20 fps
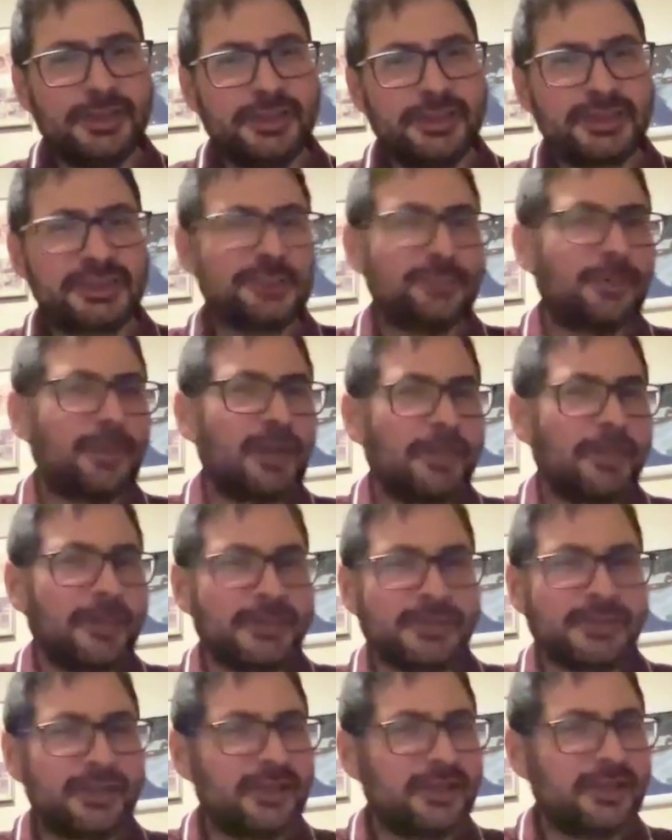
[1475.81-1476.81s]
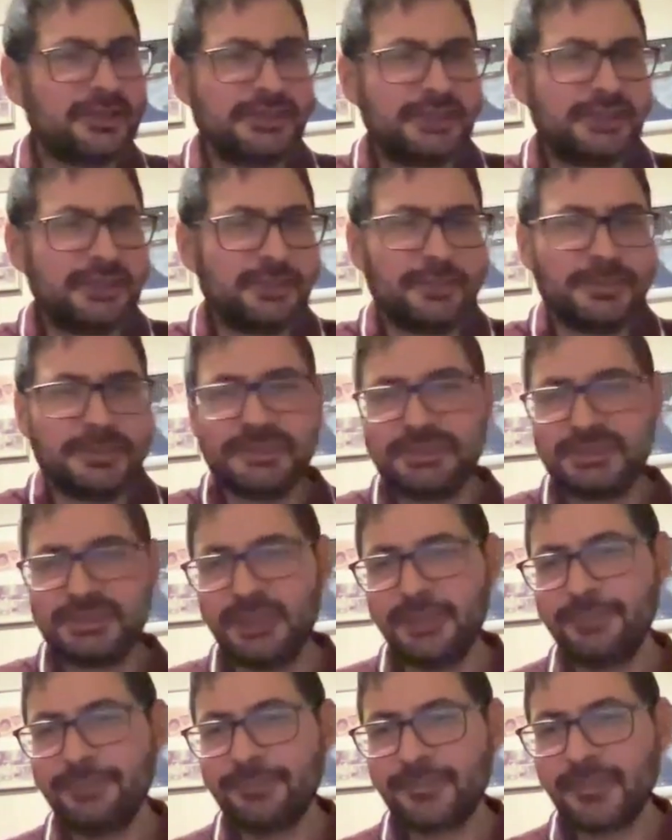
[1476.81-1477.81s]
eski parlamenterler şeyine
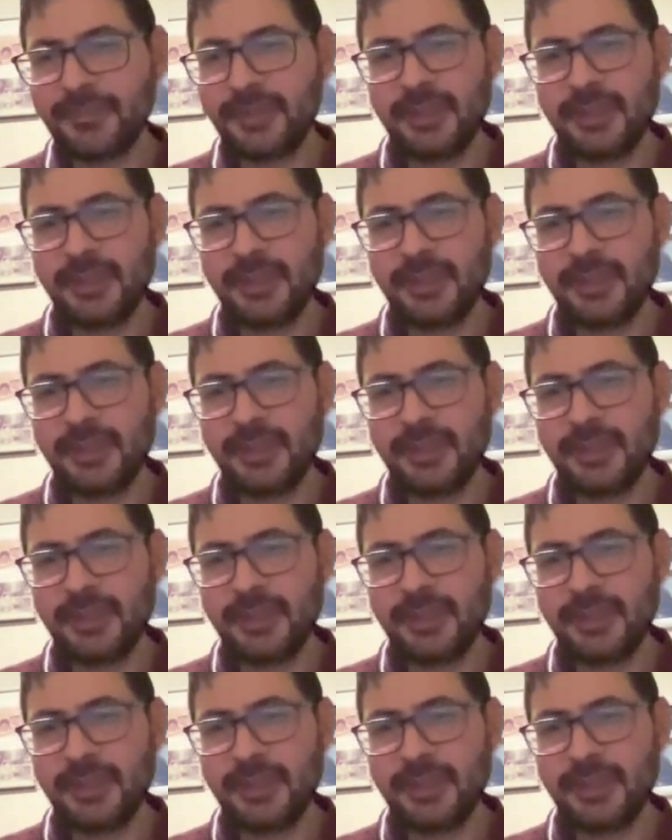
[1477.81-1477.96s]
bakınca